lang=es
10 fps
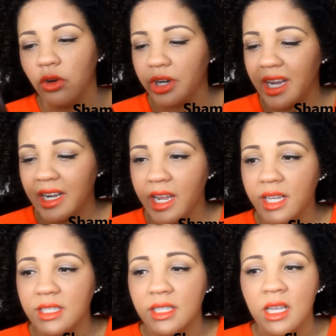mm,
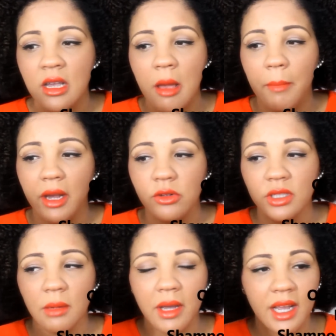Organics, me
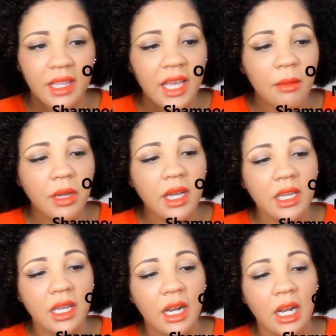gusta el macadamia
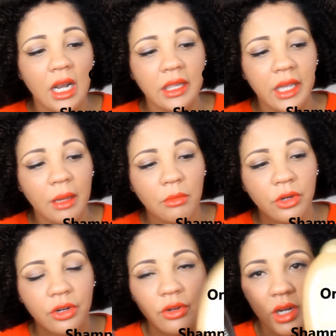y el de
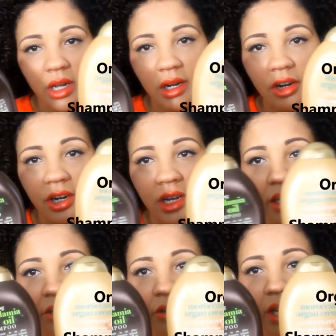Moroccan
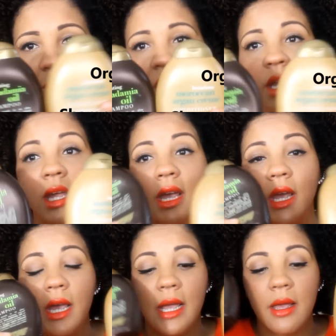Argan Cream.
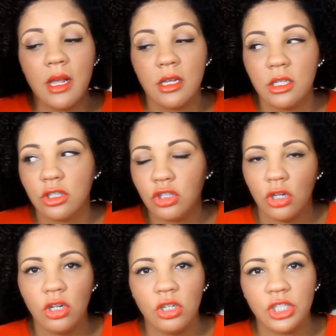
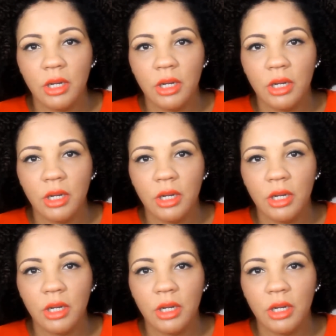Solo los